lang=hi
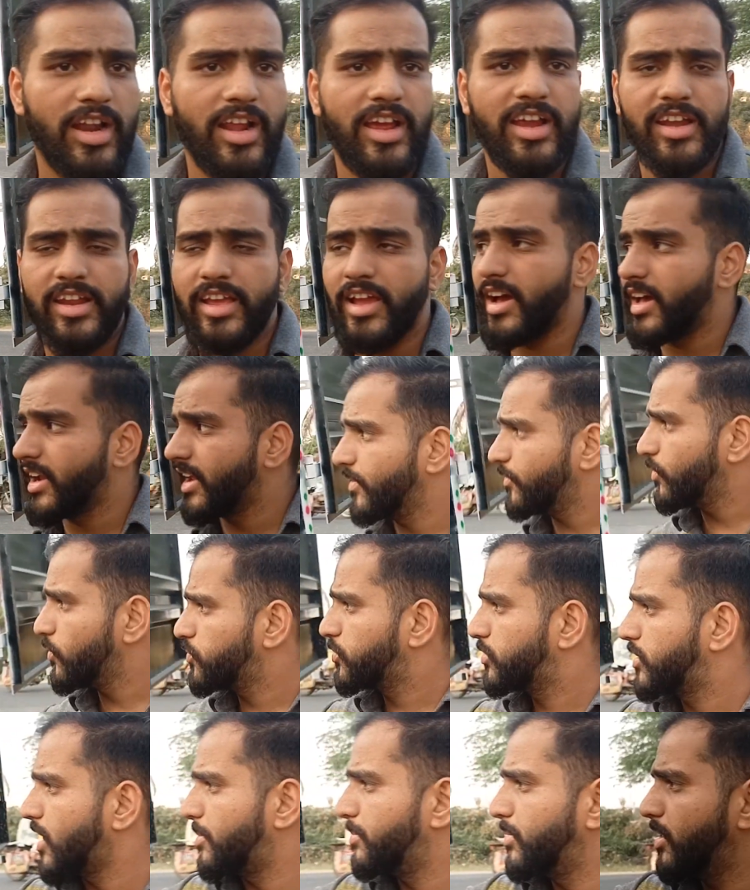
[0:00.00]
आ रहा है नहीं आ रहा है वो
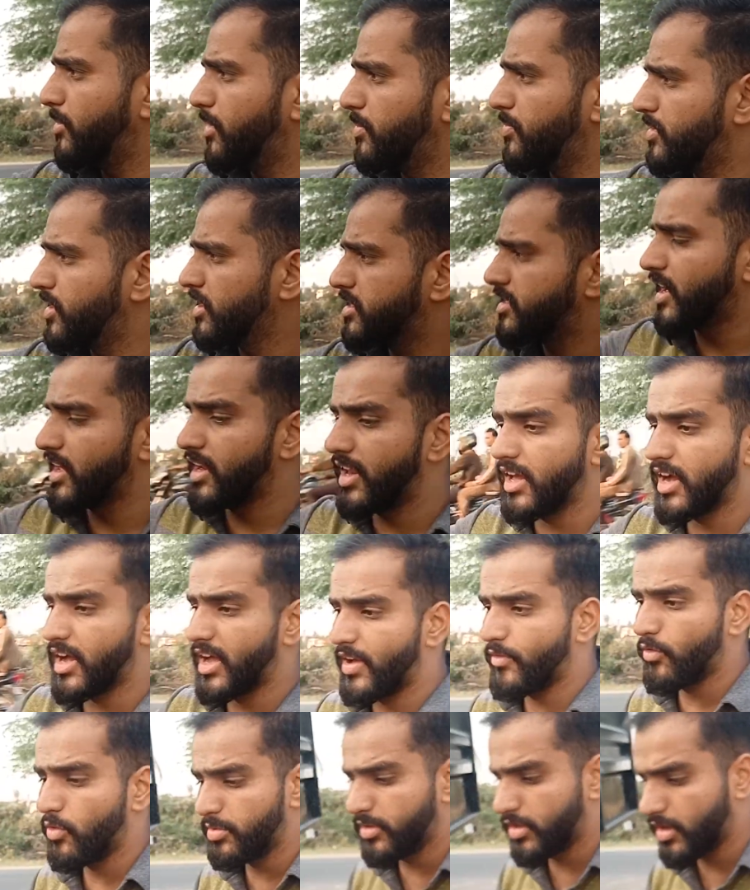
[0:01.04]
सामने हमने पीछे जाल
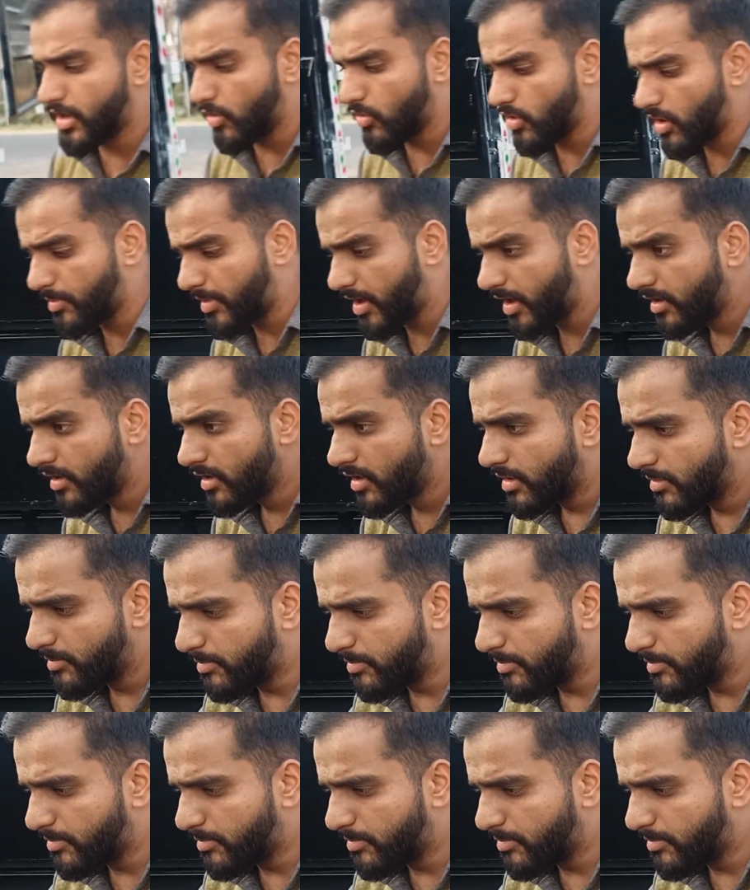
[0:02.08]
लगाया वो भी दिखाऊंगा मैं